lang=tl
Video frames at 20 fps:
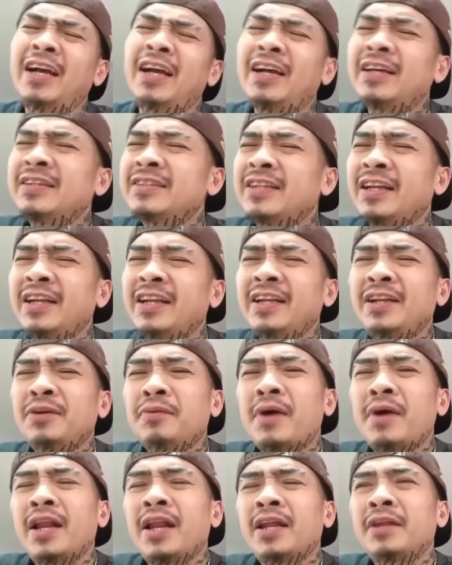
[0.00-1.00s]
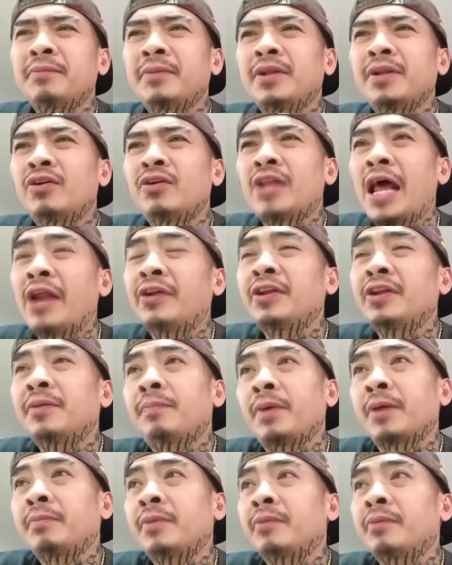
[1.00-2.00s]
naniniwala naman ako lalo na
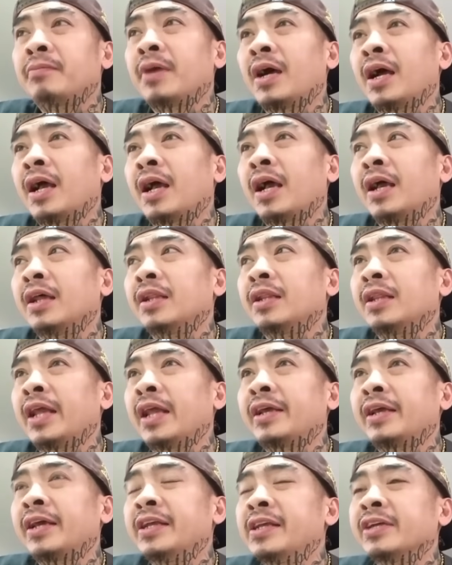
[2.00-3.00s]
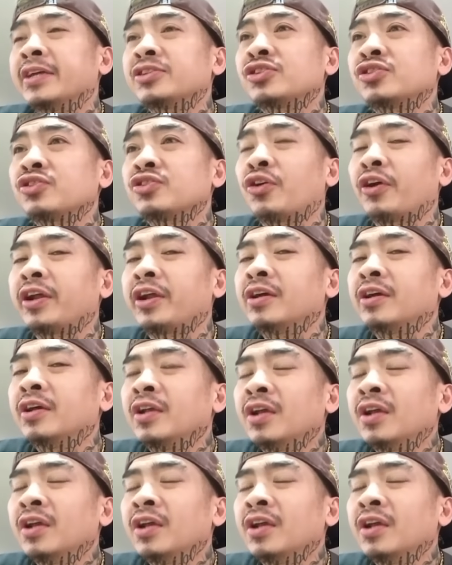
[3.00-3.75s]
pag may mga like ganyan story.